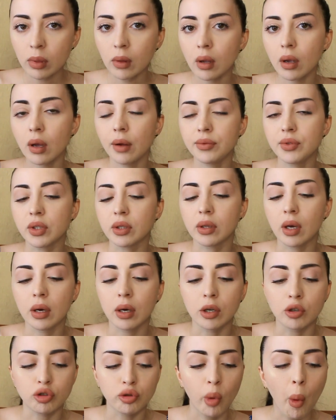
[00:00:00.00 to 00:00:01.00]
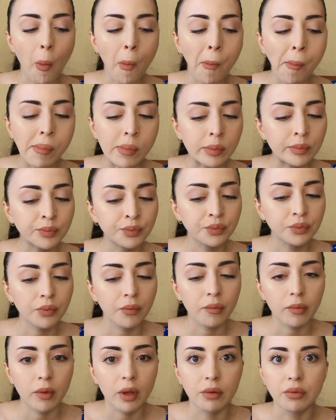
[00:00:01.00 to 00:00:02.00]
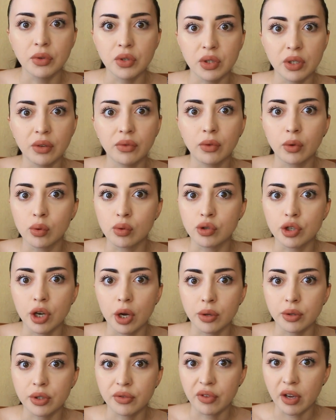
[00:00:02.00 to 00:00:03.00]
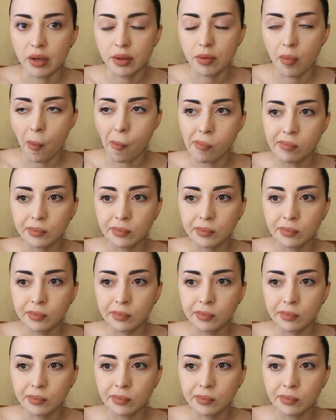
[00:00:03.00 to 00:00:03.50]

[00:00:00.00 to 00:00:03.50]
я всегда хожу и везде выключаю свет.